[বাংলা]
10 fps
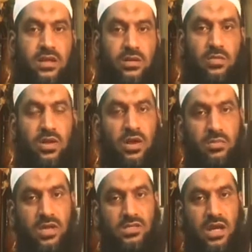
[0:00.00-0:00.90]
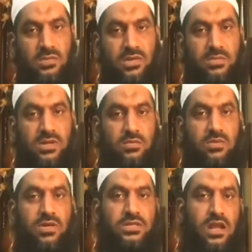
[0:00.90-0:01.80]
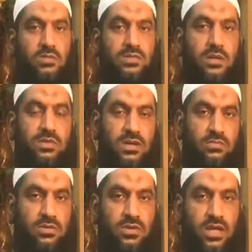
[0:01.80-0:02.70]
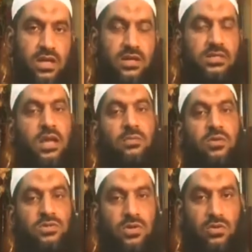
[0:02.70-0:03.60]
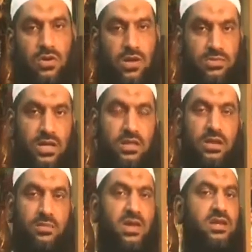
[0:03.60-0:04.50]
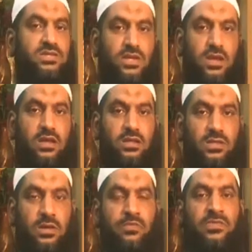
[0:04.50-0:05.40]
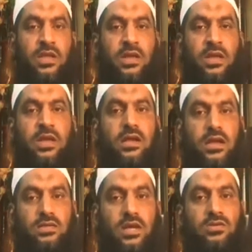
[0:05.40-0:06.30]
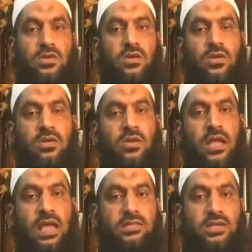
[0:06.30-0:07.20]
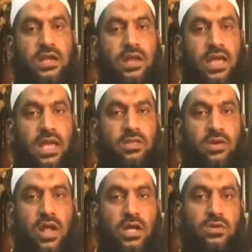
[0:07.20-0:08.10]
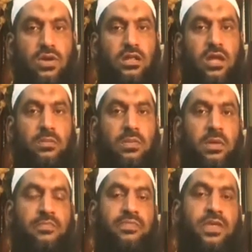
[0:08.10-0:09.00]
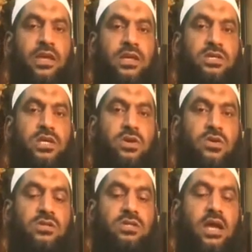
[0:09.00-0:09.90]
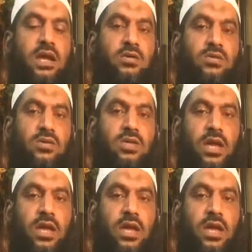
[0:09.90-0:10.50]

মনে হবে যে আমি যে পেশাব করেছিলাম সেই পেশাব তো থেকে গেছে আমি গোসল করলাম সেখান থেকে পানির ছিটা লেগেছে কাজে এই জন্য যেখানে এই ধরনের আশঙ্কা থাকবে সেই সকল জায়গাগুলোতে